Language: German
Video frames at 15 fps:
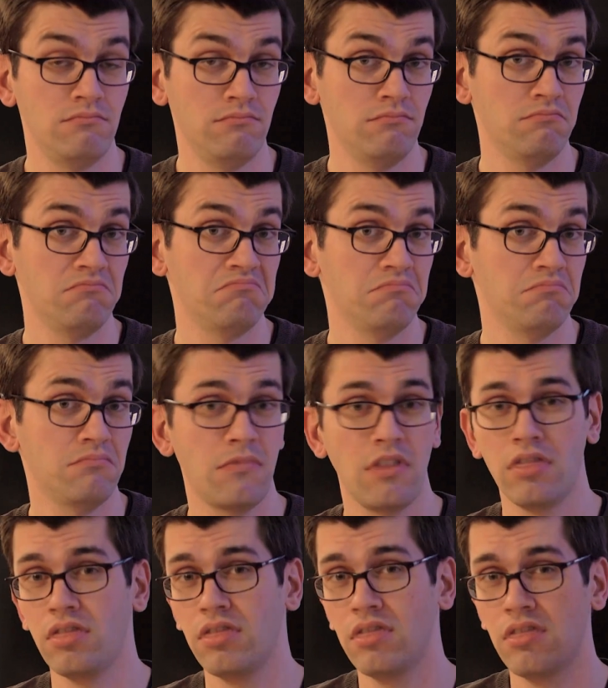Ich bin
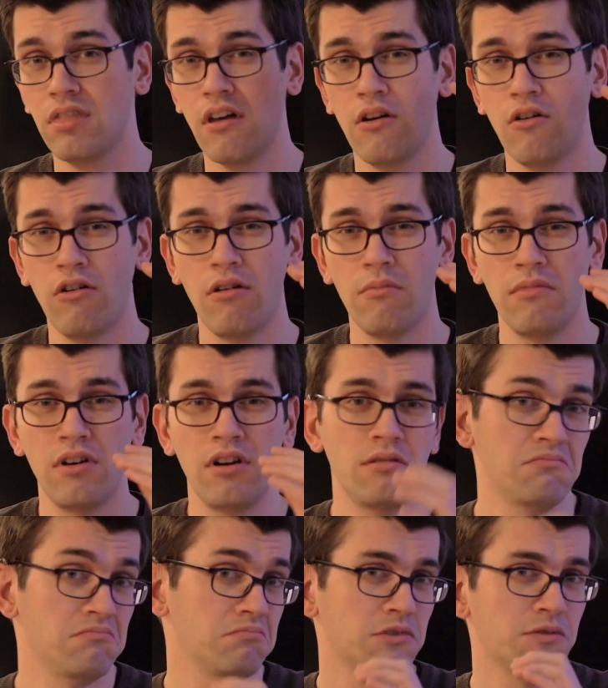taub
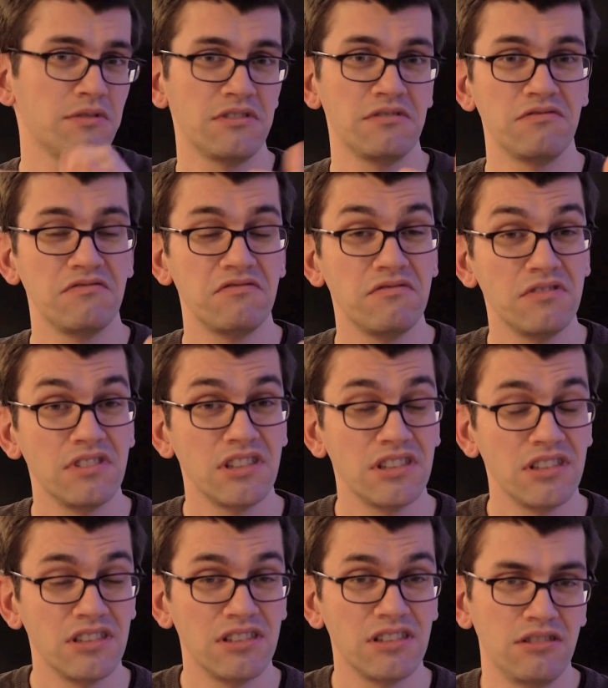und
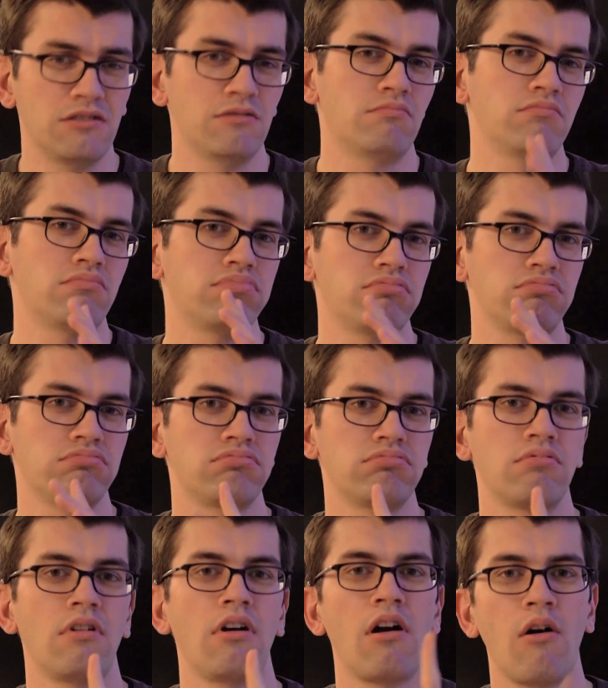kommuniziere zum Beispiel
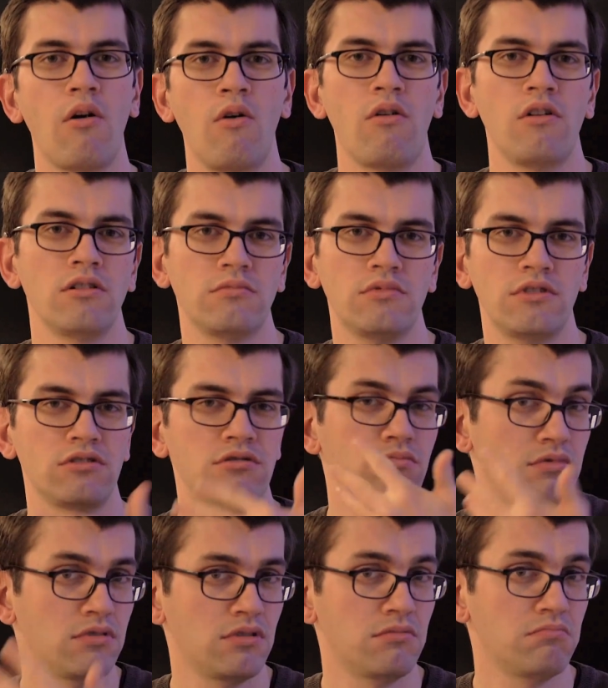durch die Lautsprache,
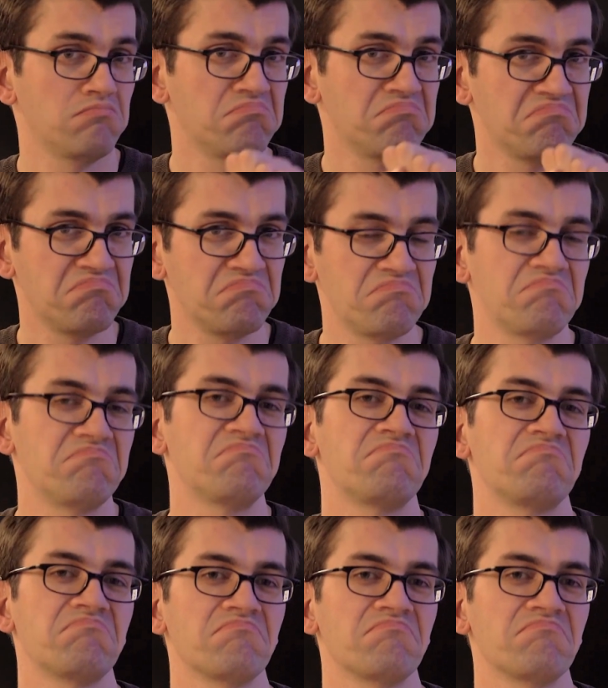kann aber auch Gebärdensprache.